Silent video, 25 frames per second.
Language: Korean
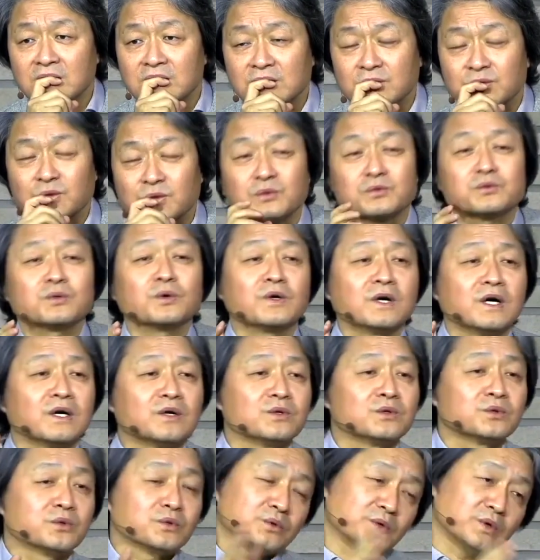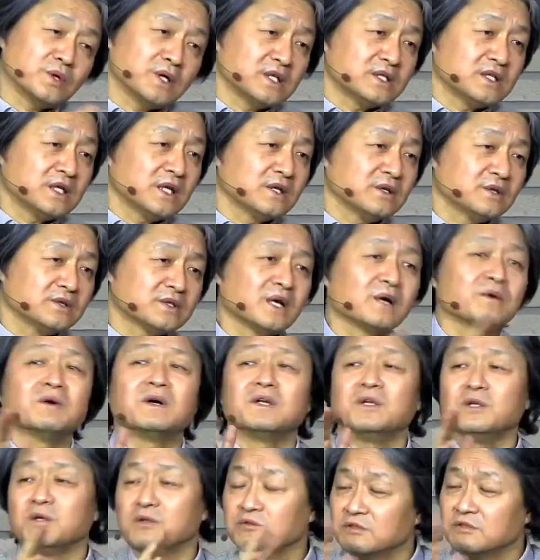똑똑하고 똑똑하지 않고
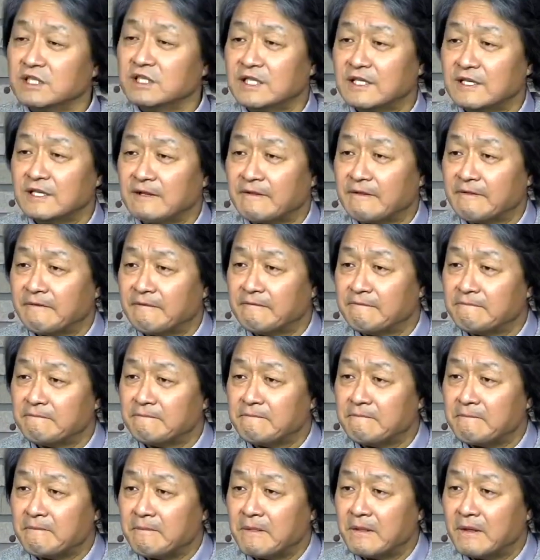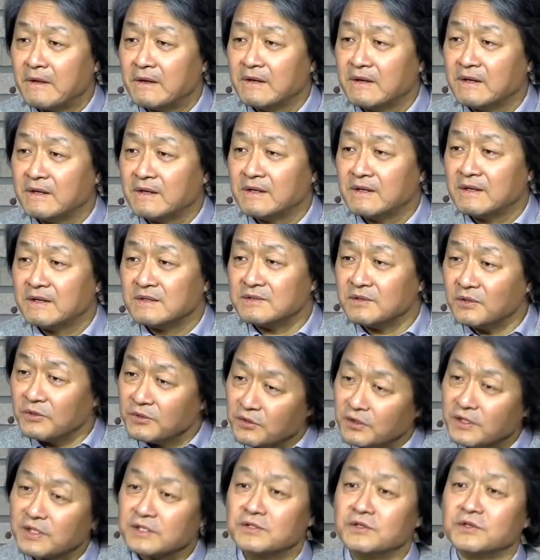상관이 없구나.
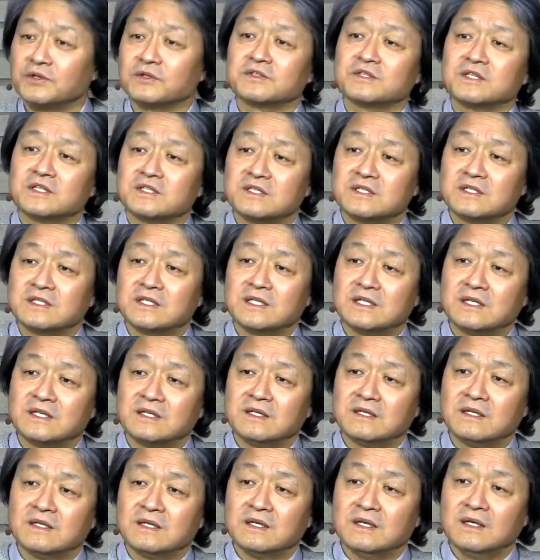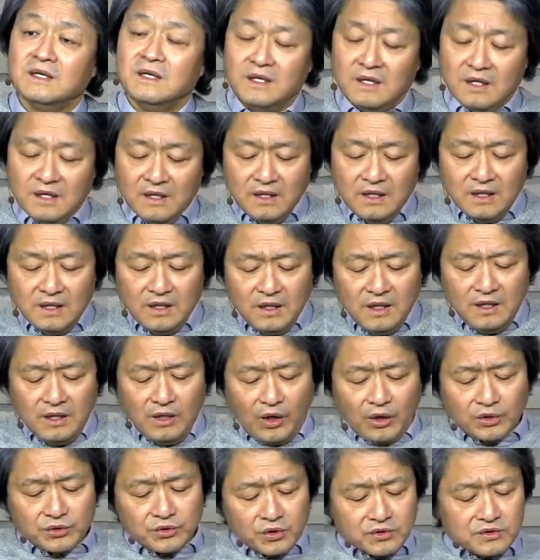성령께서 역사하신다.
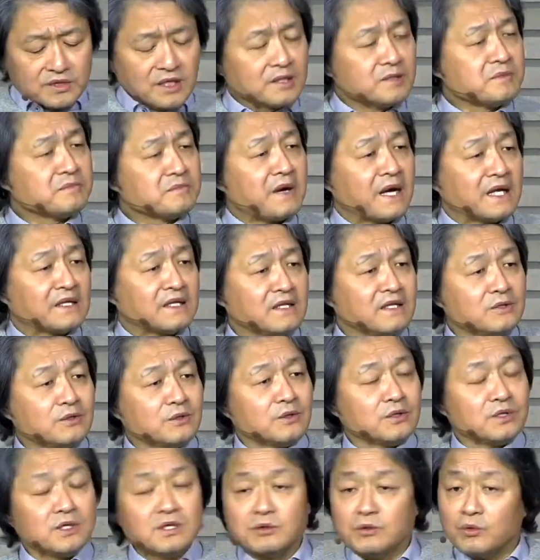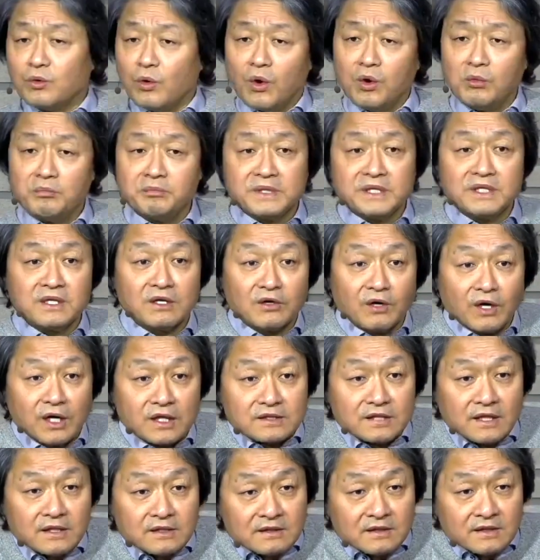어떤 사람은 반대로 이 꼭 믿을 것
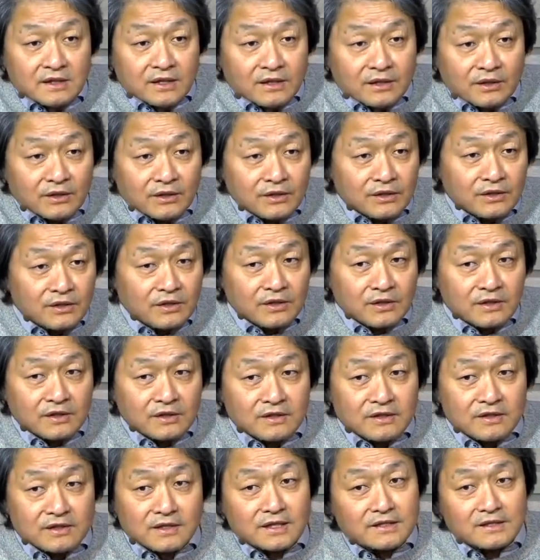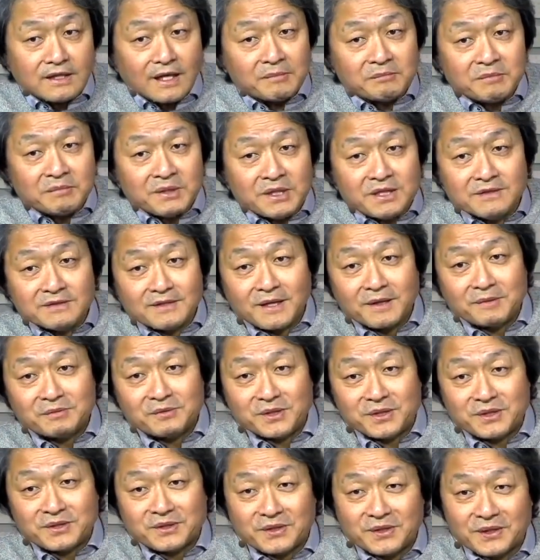같았는데요. 끝까지 안 믿는 사람도
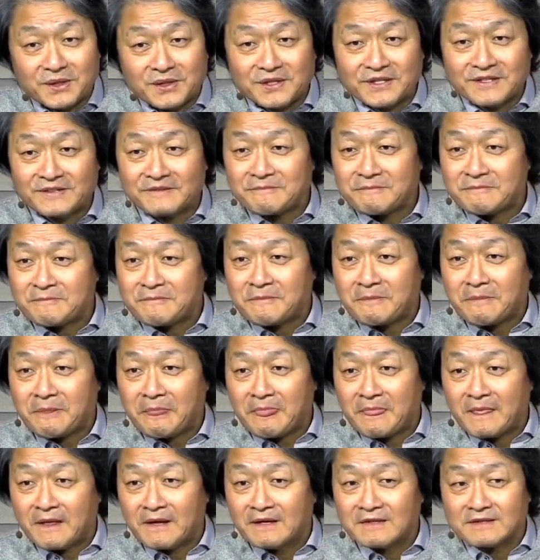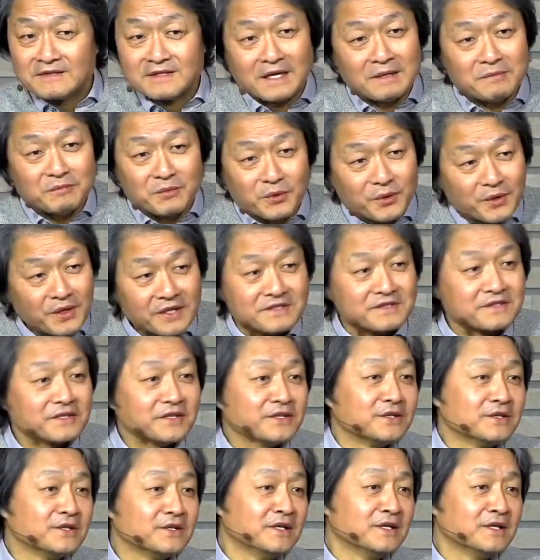있어요. 잘 모르겠어요.